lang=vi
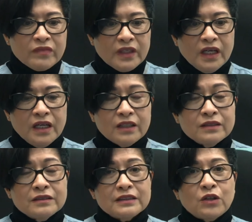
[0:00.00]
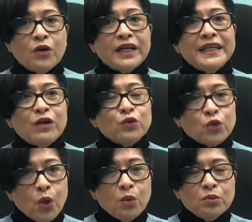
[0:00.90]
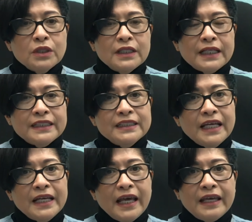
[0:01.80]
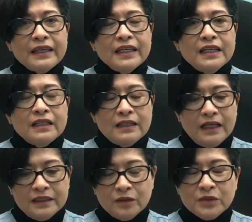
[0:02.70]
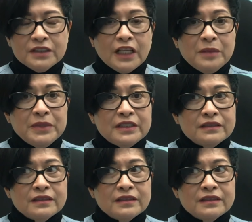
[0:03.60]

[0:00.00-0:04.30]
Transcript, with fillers: à, còn cái đau tốt là như thế này là trong cơ thể mình